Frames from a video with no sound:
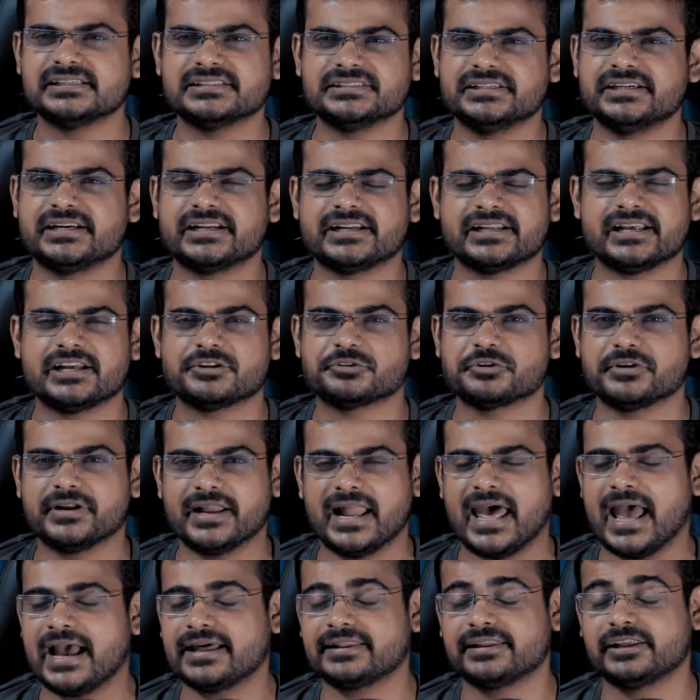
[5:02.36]
सा जिटर या जो
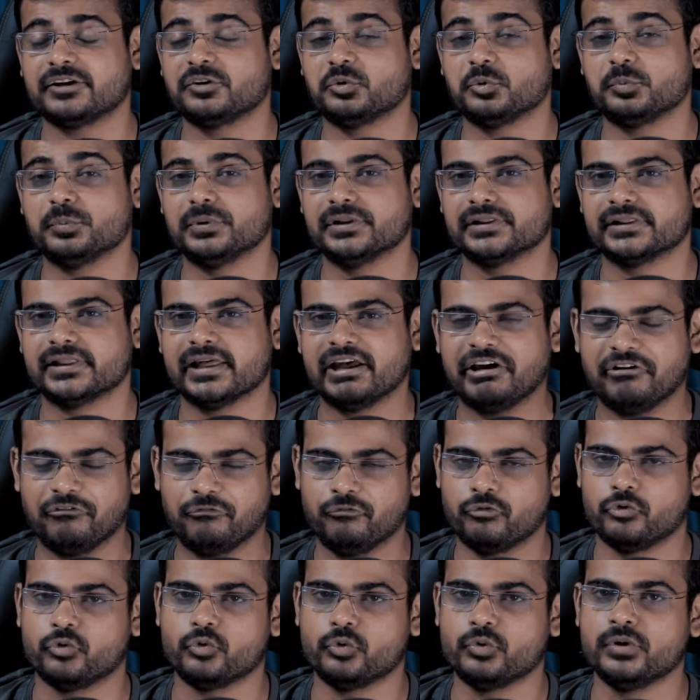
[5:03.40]
लैग देखने को मिलता है
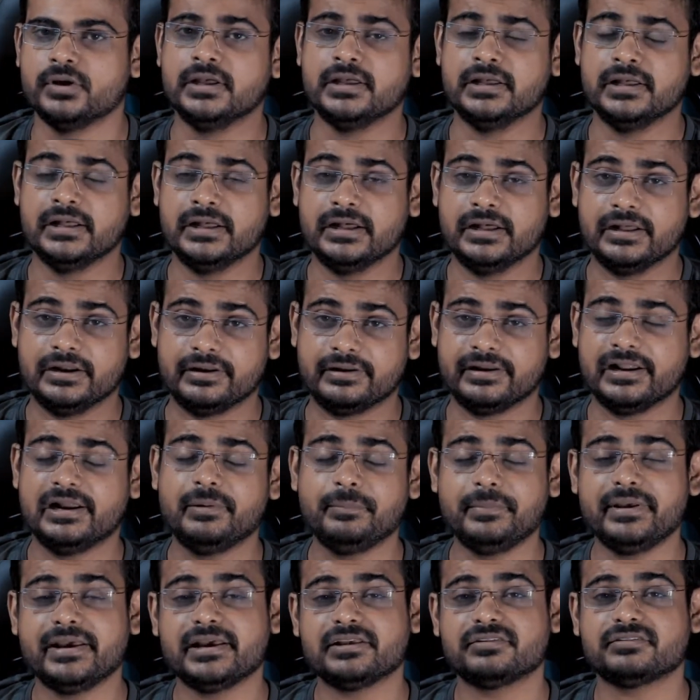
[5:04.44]
वो
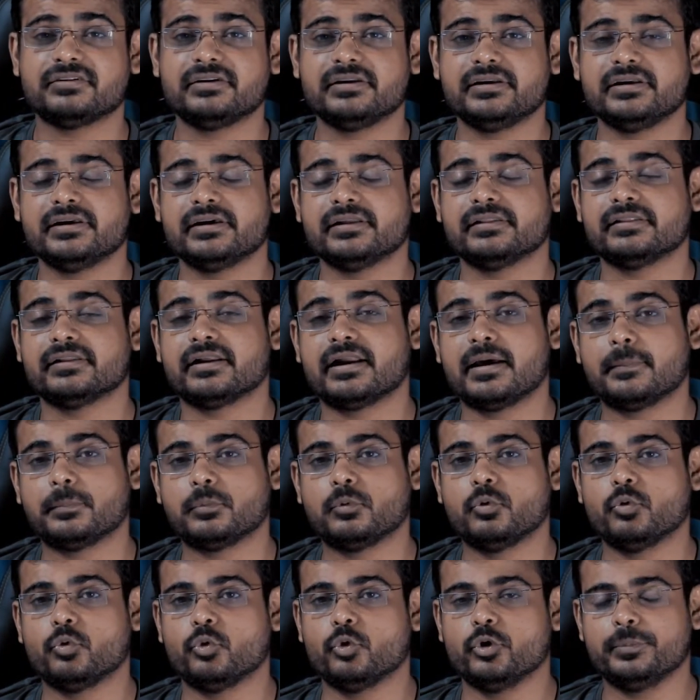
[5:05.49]
रियलमी एक्स थ्री के अंदर
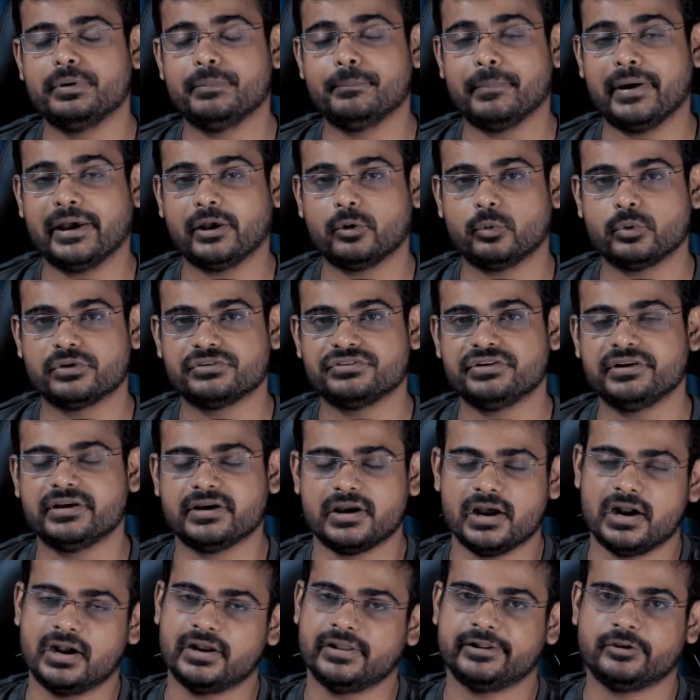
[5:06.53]
आपको कोई भी माइक्रो एस
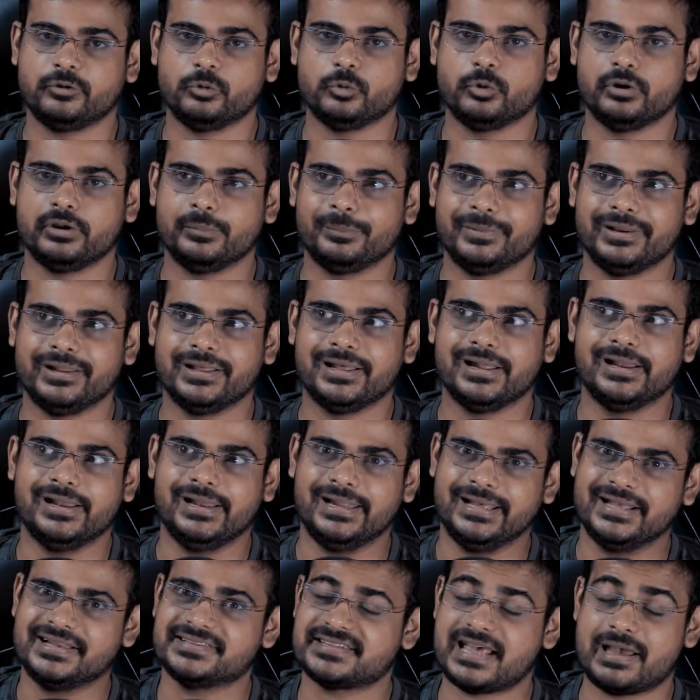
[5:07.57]
कार्ड देखने को नहीं मिलेगा
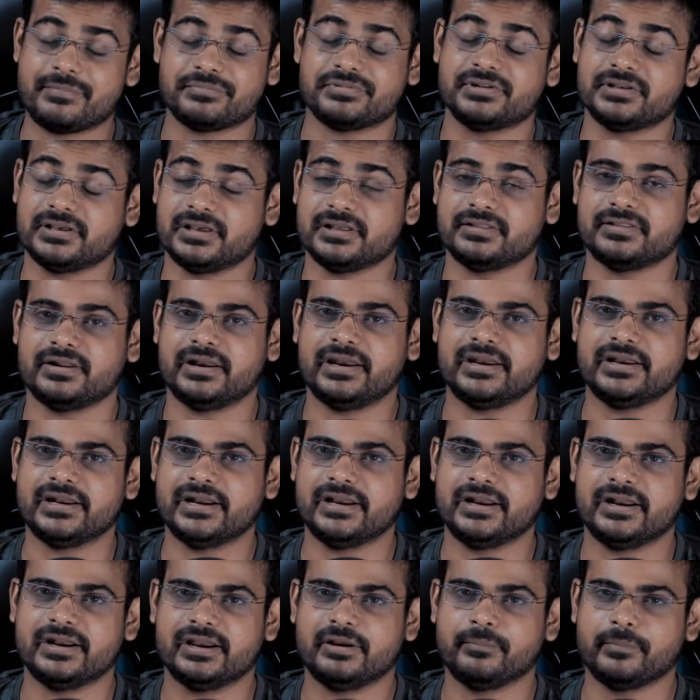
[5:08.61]
लेकिन सैमसंग के अंदर एक
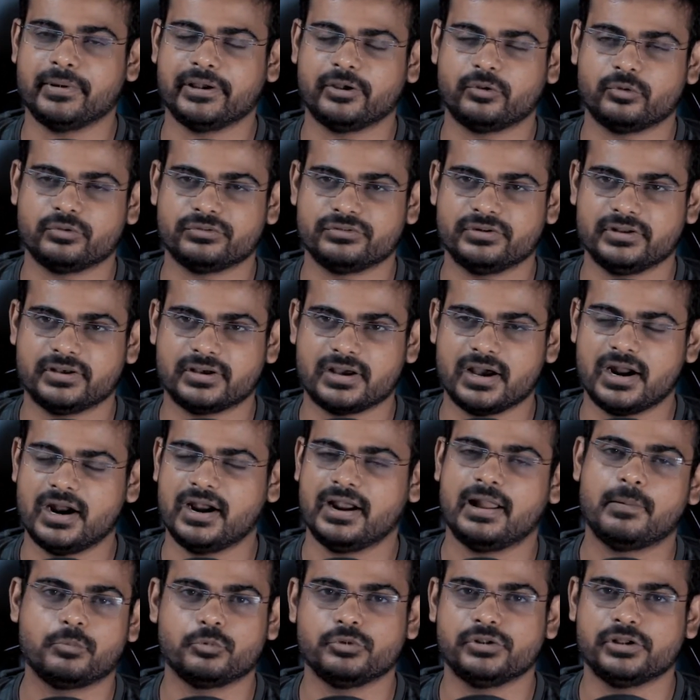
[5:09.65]
डेडिकेटेड माइक्रो एस
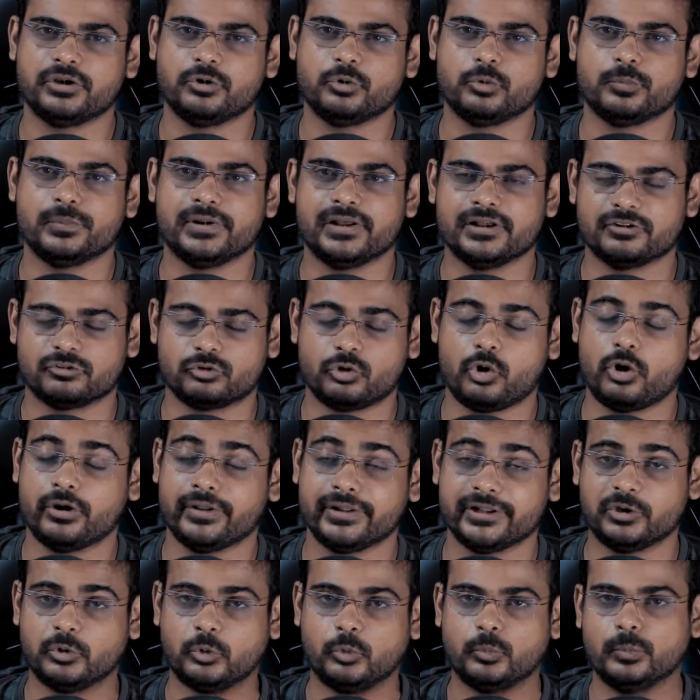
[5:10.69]
कार्ड आपको देखने को मिलेगा स्लॉट
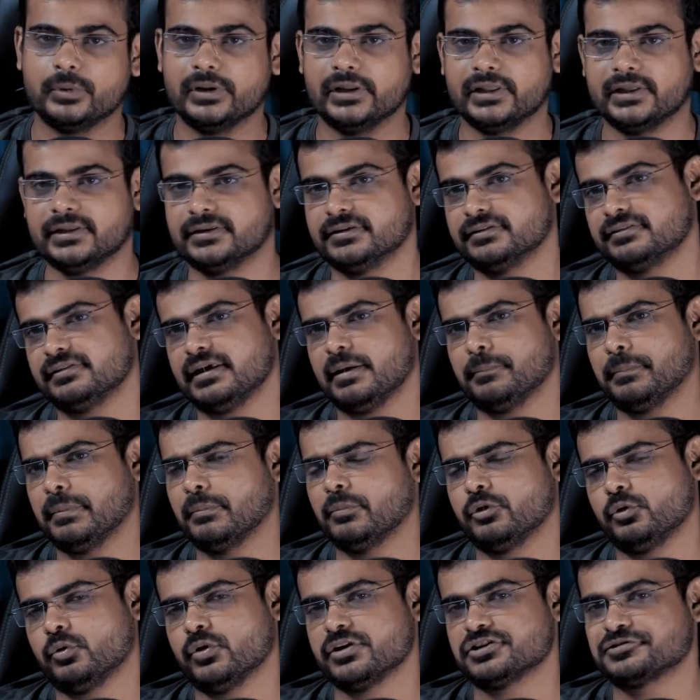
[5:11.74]
देखने को मिलेगा जिससे आप
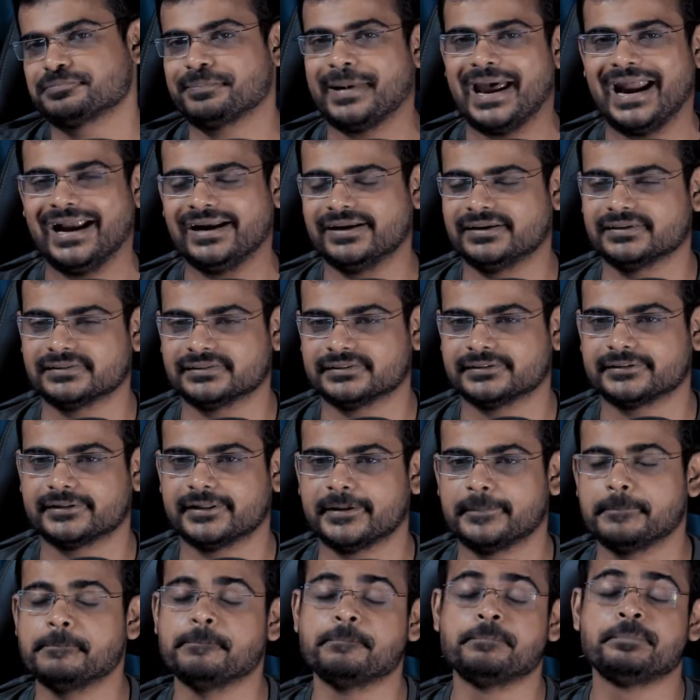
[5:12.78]
मेमोरी को एक्सपैंड कर सकते
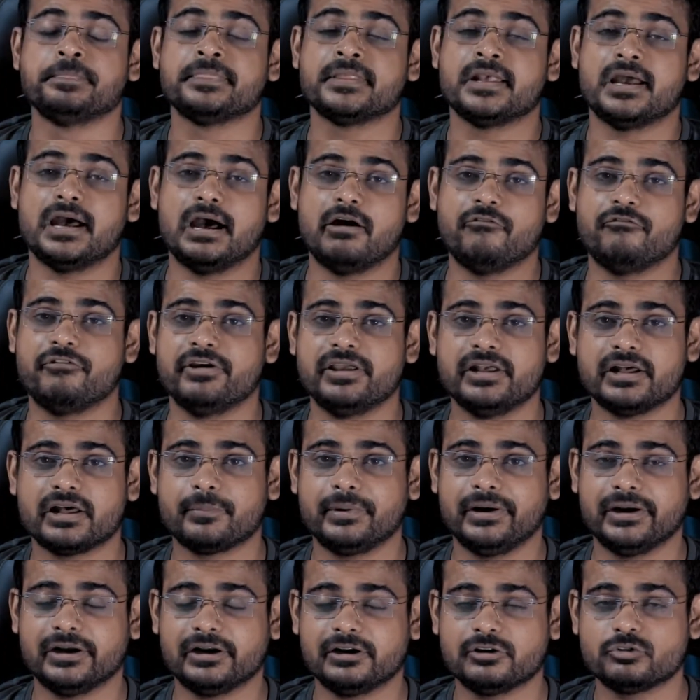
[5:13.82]
हैं अब वहीं अगर
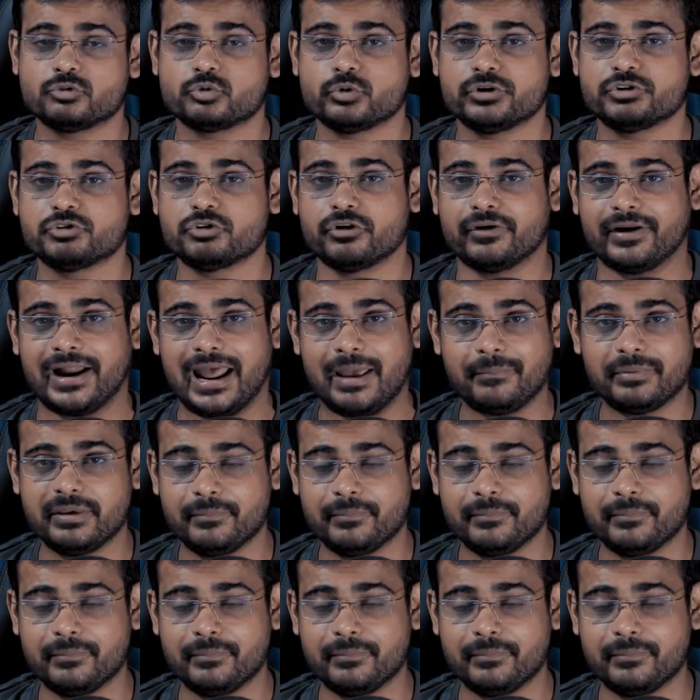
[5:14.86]
मैं इंटरनल स्टोरेज और रैम